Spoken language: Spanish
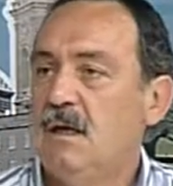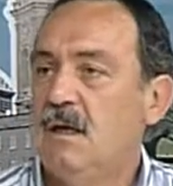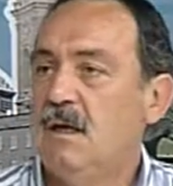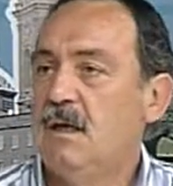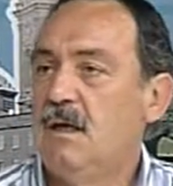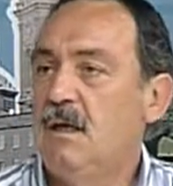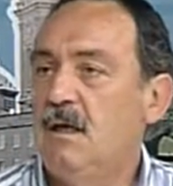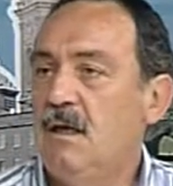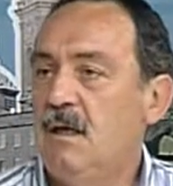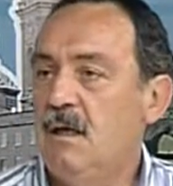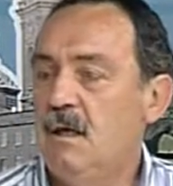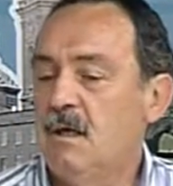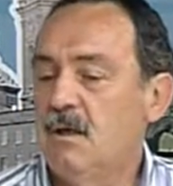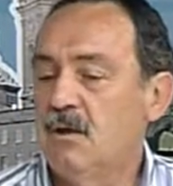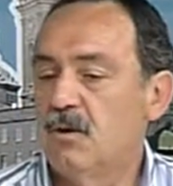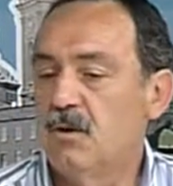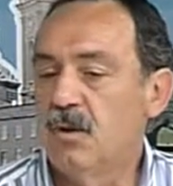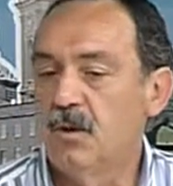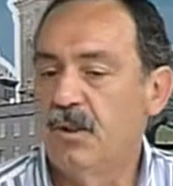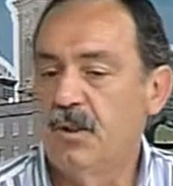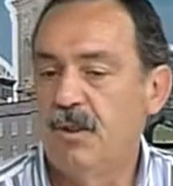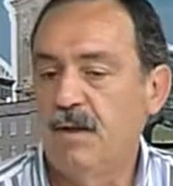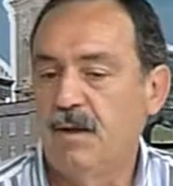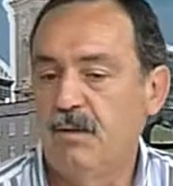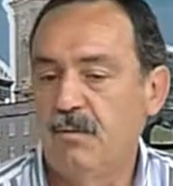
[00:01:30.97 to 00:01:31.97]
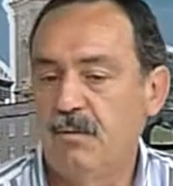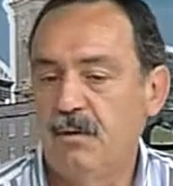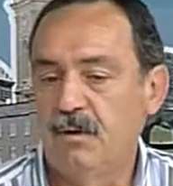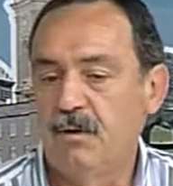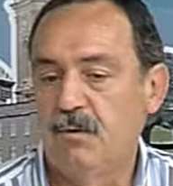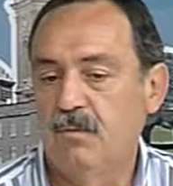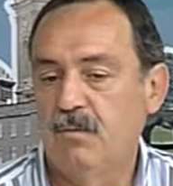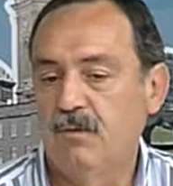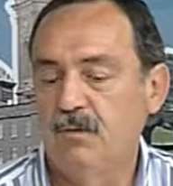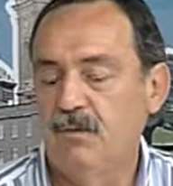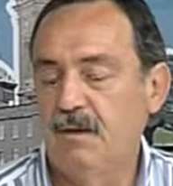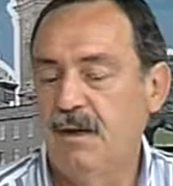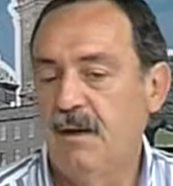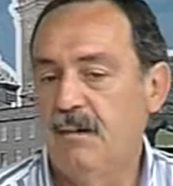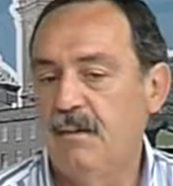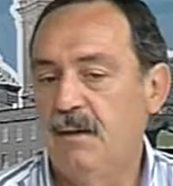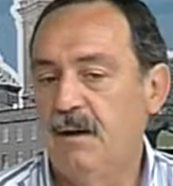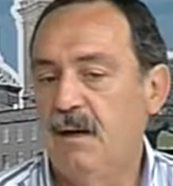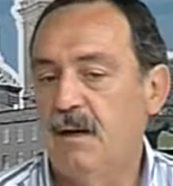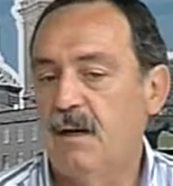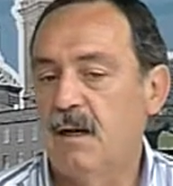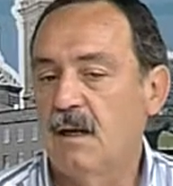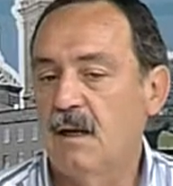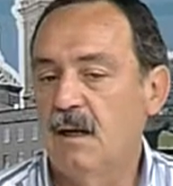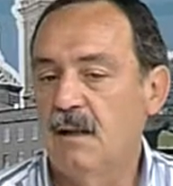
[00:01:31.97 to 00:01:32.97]
y entonces, bueno, pues van a
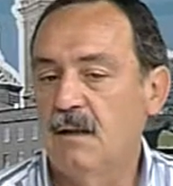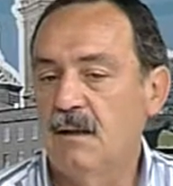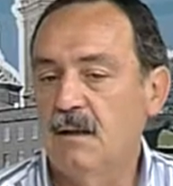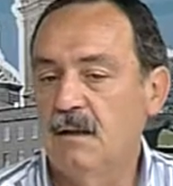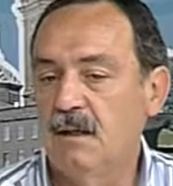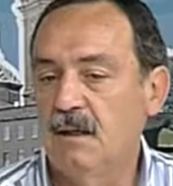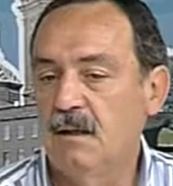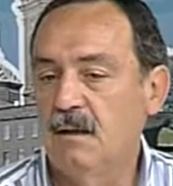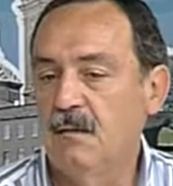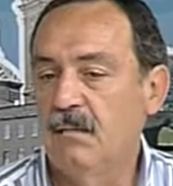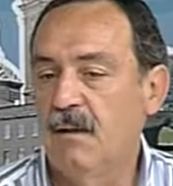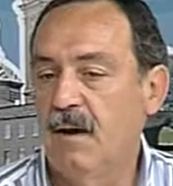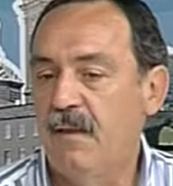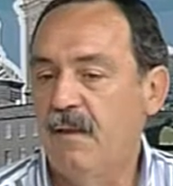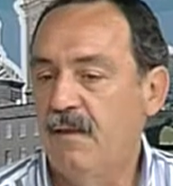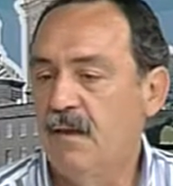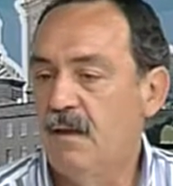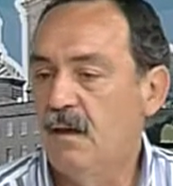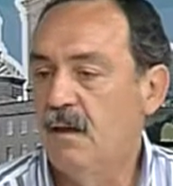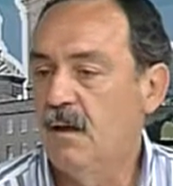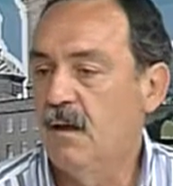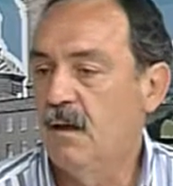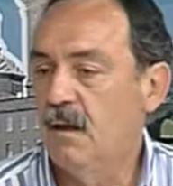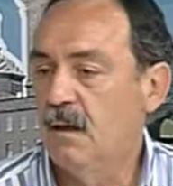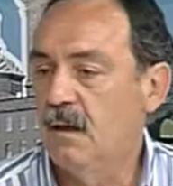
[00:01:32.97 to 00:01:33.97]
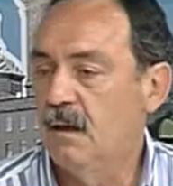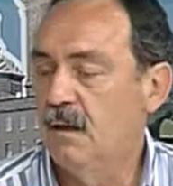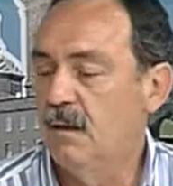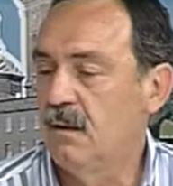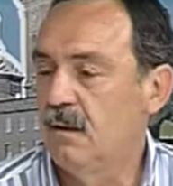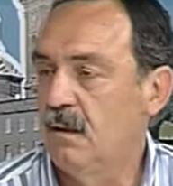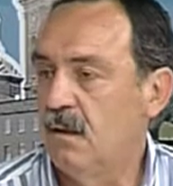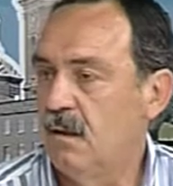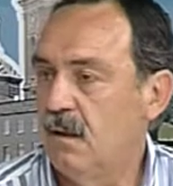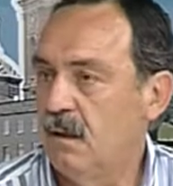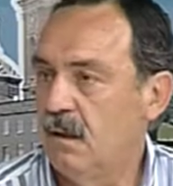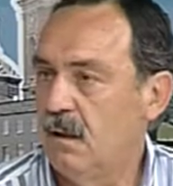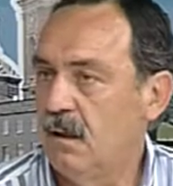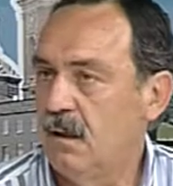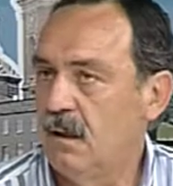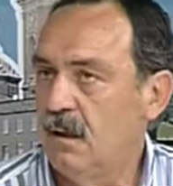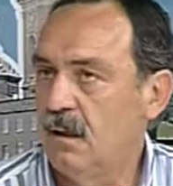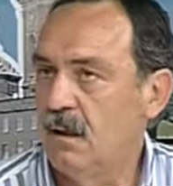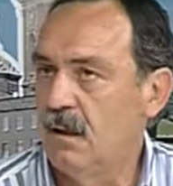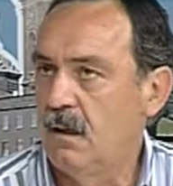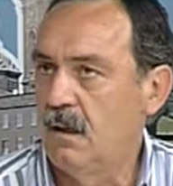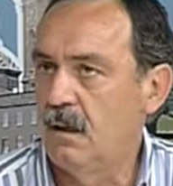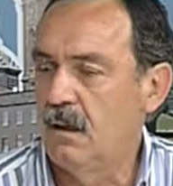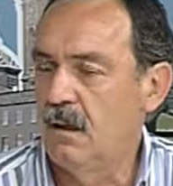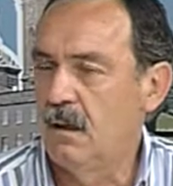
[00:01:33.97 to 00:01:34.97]
venir gente de Madrid, gente
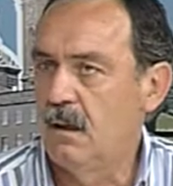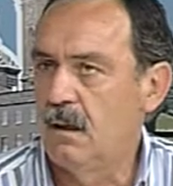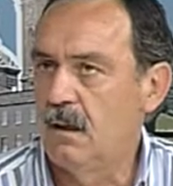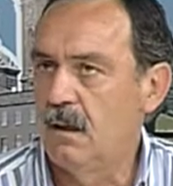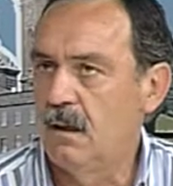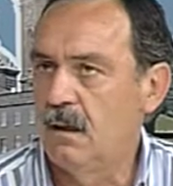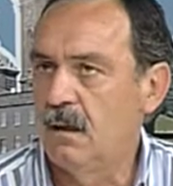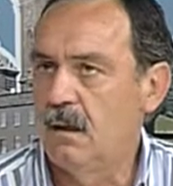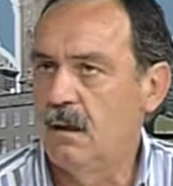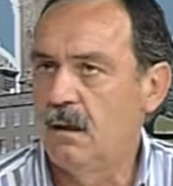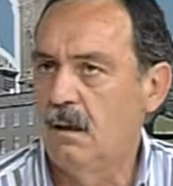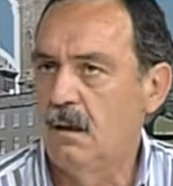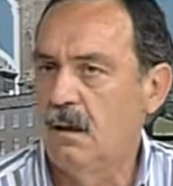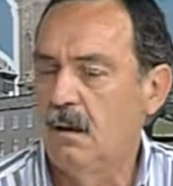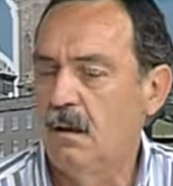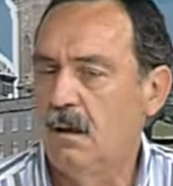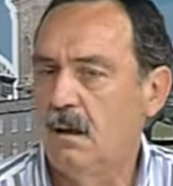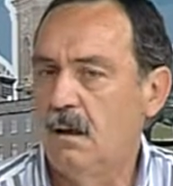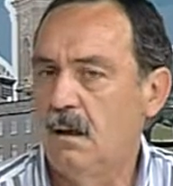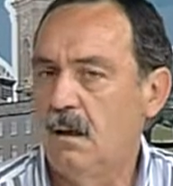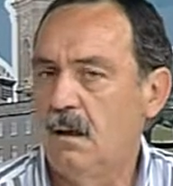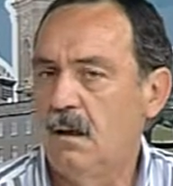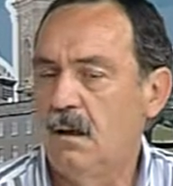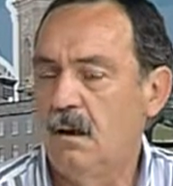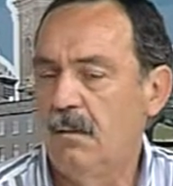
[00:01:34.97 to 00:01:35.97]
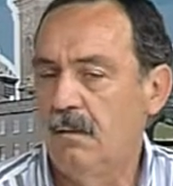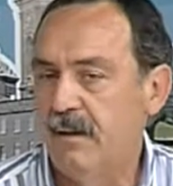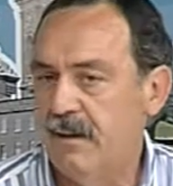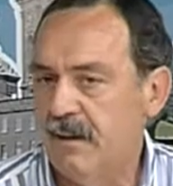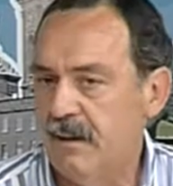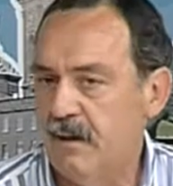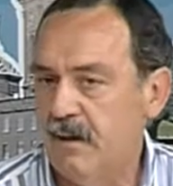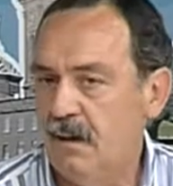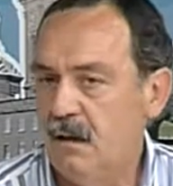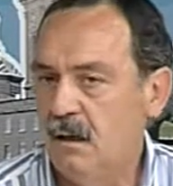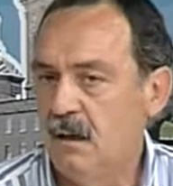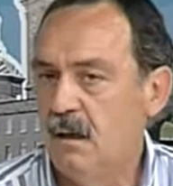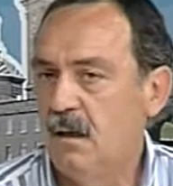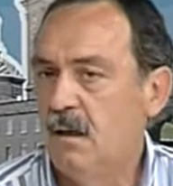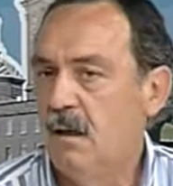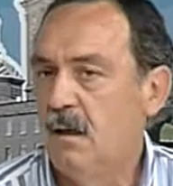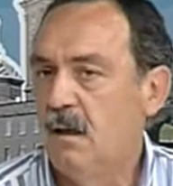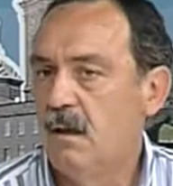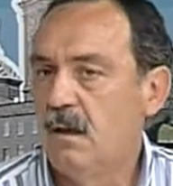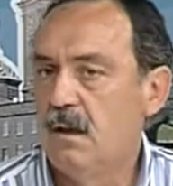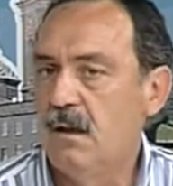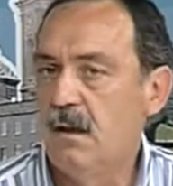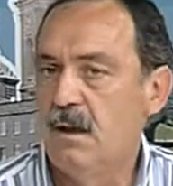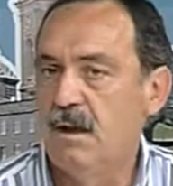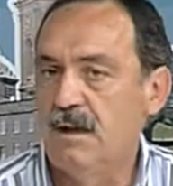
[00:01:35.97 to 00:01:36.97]
de Navarra,
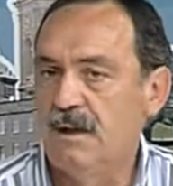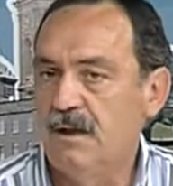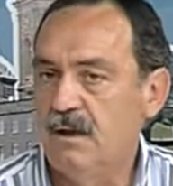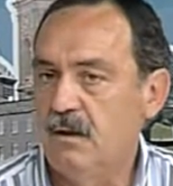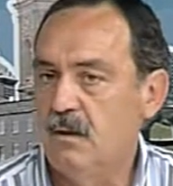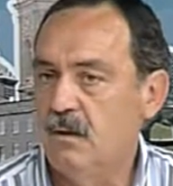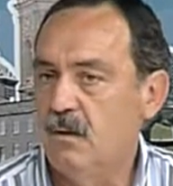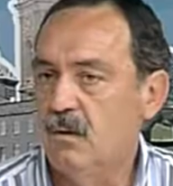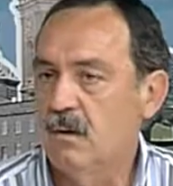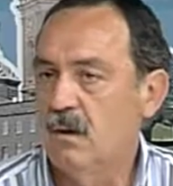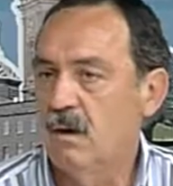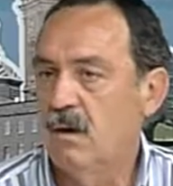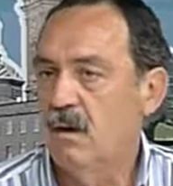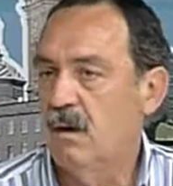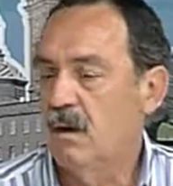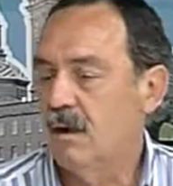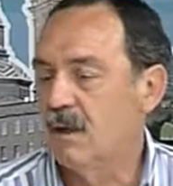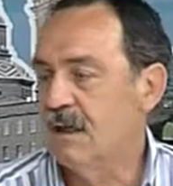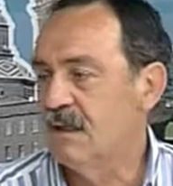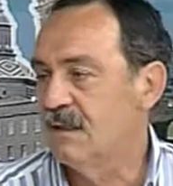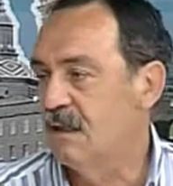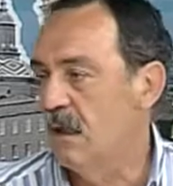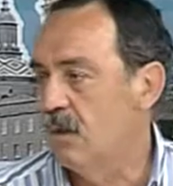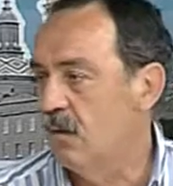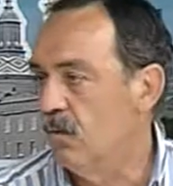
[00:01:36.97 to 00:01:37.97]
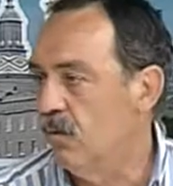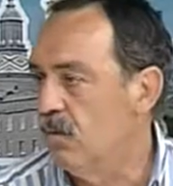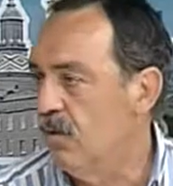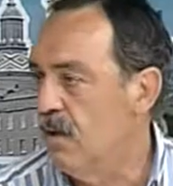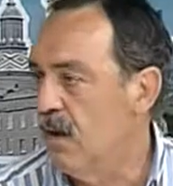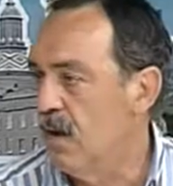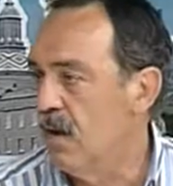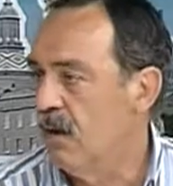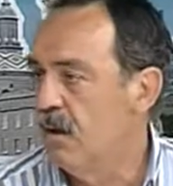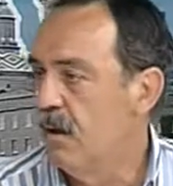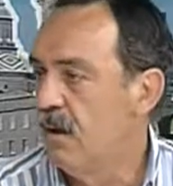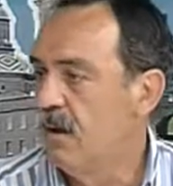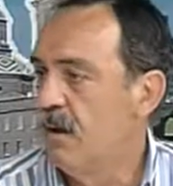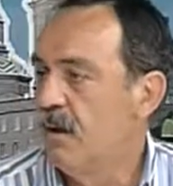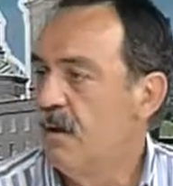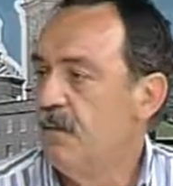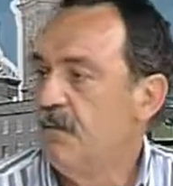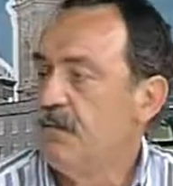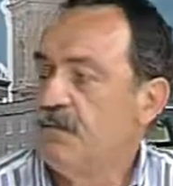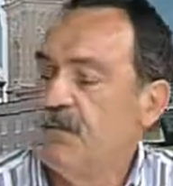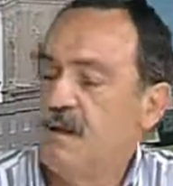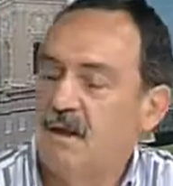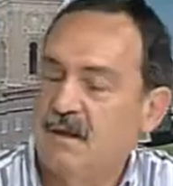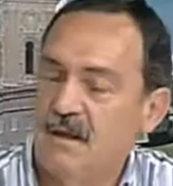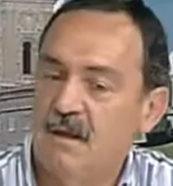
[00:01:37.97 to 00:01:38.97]
La Rioja, Cataluña,
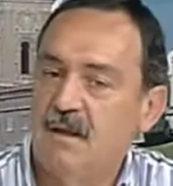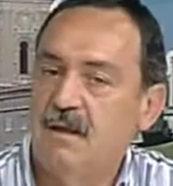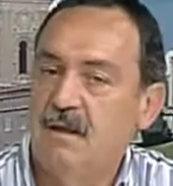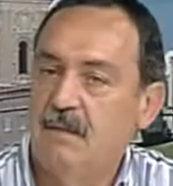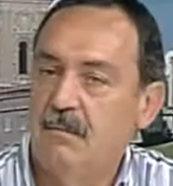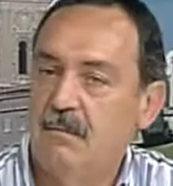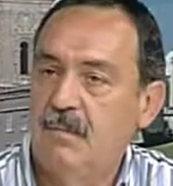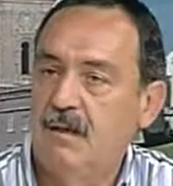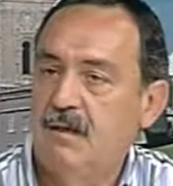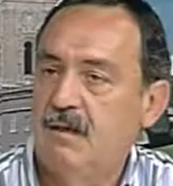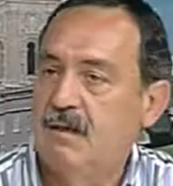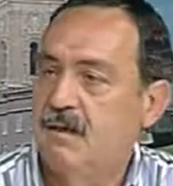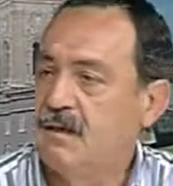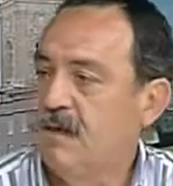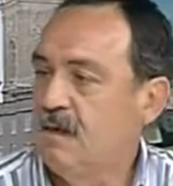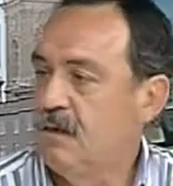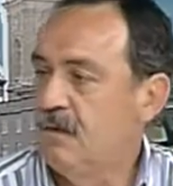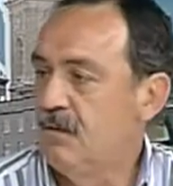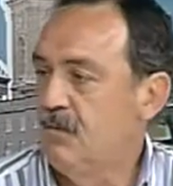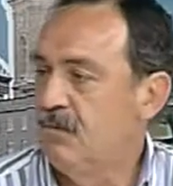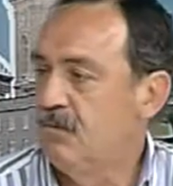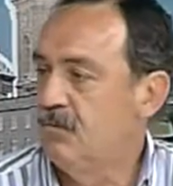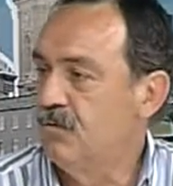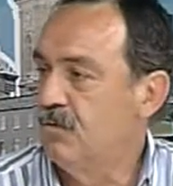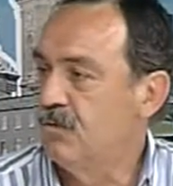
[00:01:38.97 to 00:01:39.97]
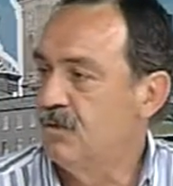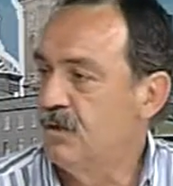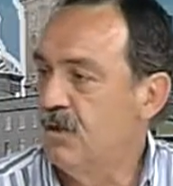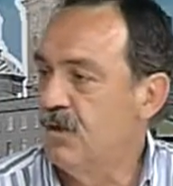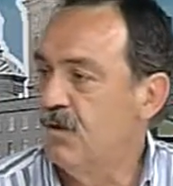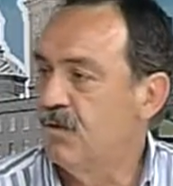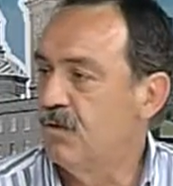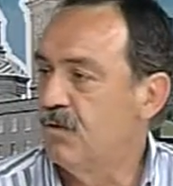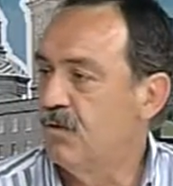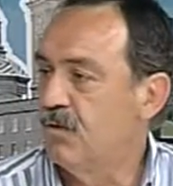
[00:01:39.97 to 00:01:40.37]
es decir, va a ser un nutrido